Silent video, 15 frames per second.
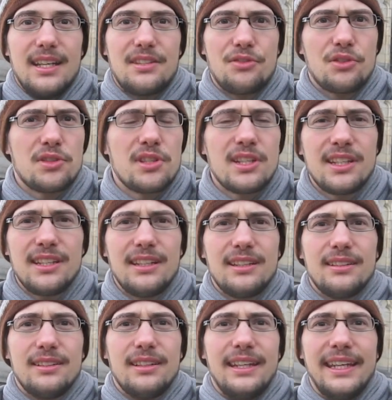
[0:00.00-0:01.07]
Es funktioniert
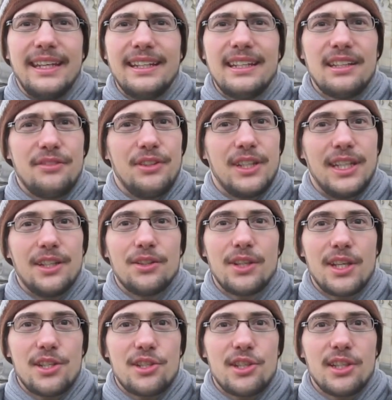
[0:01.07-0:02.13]
ähnlich wie
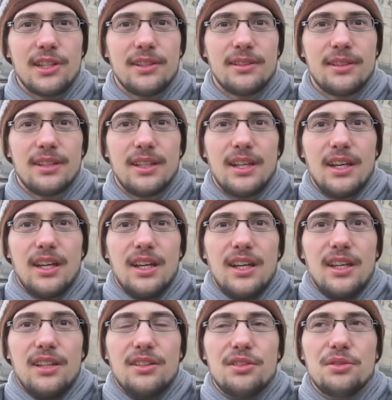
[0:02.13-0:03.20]
Geocaching,
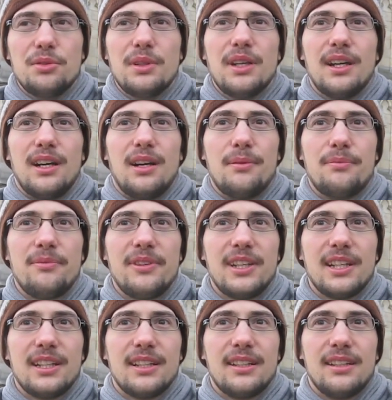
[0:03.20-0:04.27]
nur
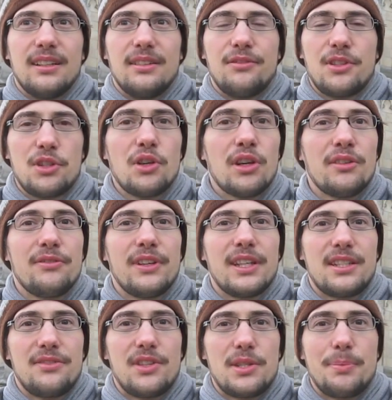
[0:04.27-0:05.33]
wir, versuchen wir,
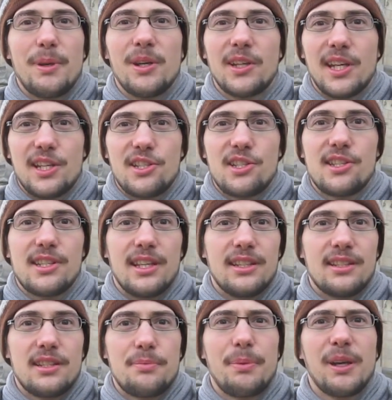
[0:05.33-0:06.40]
dass wir Spirit Caches
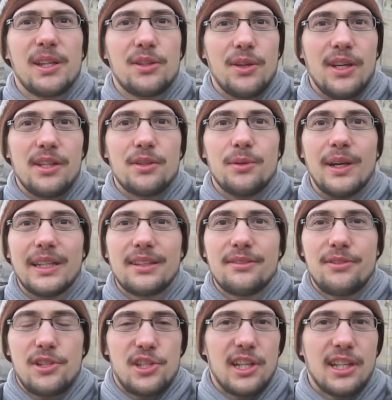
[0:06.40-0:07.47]
an spirituellen
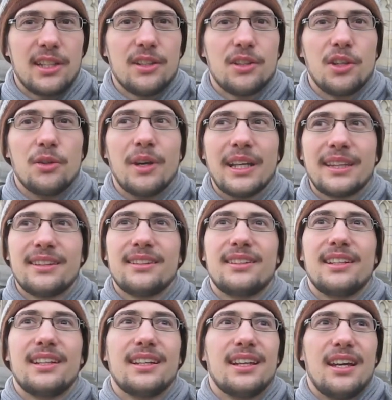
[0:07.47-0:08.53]
Orten verstecken oder Orten,
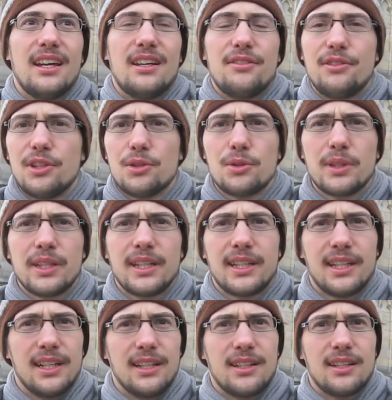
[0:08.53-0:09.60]
die für
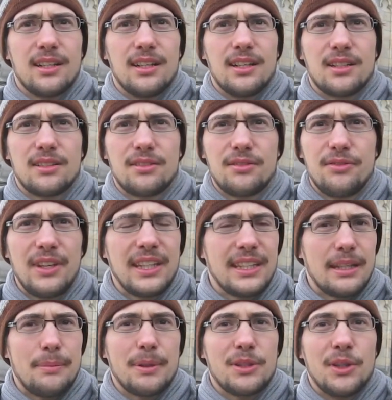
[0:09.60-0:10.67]
Jugendliche eine
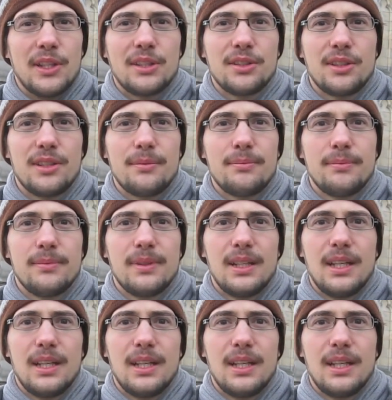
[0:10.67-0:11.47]
wichtige Bedeutung haben.